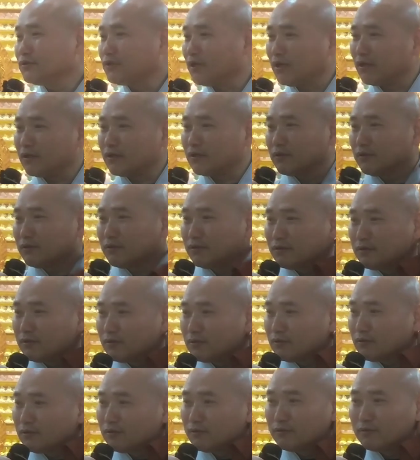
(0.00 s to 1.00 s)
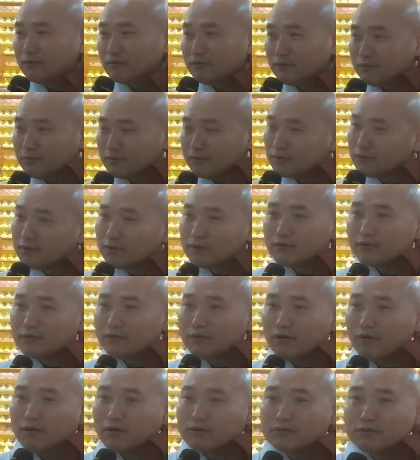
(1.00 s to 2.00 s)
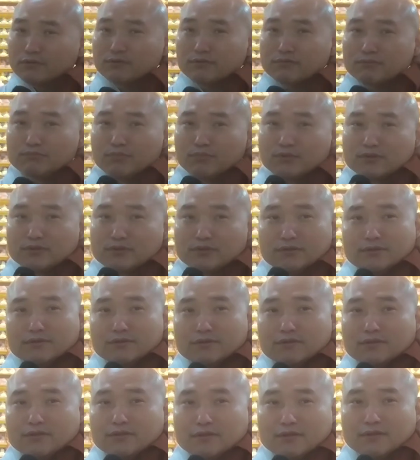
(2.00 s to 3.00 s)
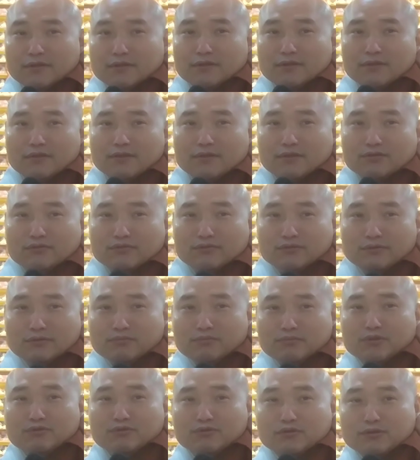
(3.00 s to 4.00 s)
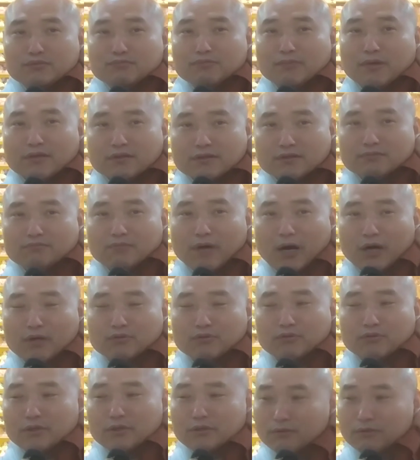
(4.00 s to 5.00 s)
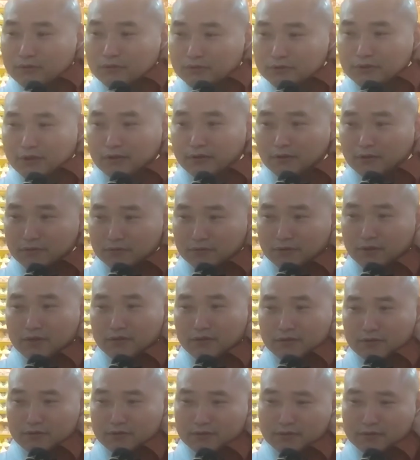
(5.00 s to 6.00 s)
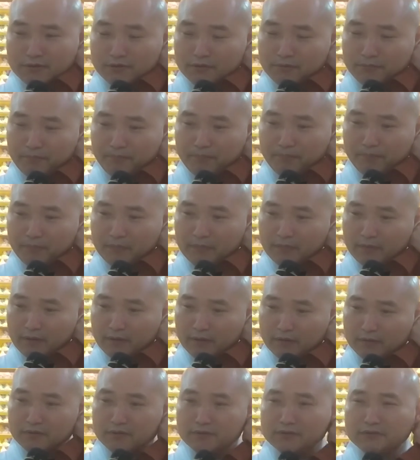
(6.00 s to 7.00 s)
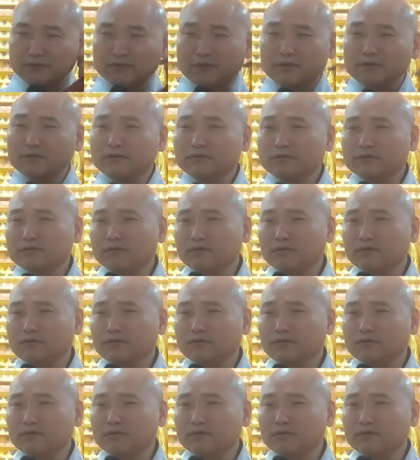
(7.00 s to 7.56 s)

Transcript: 돼. 어, 이건 뭐지? 죽이면 죽인 만큼 악도에 떨어져야 되는데? 그 이제 이런